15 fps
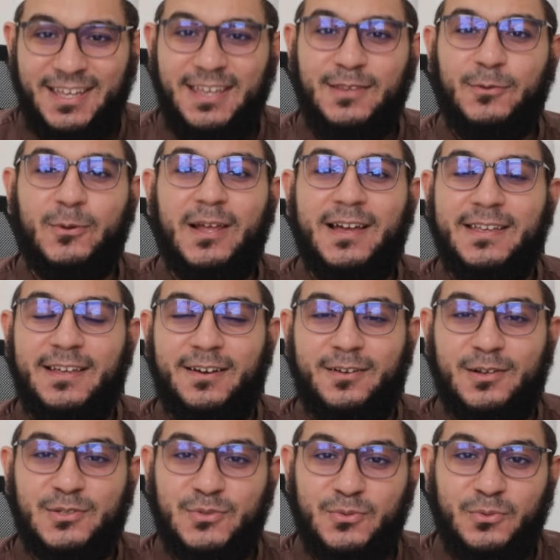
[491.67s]
Itulah yang
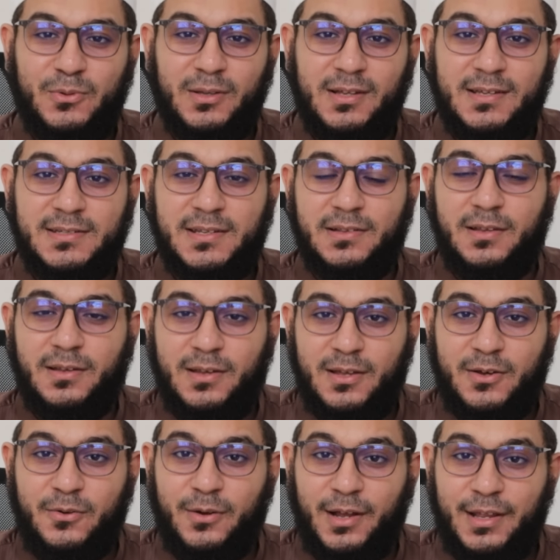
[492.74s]
Rasulullah Sallallahu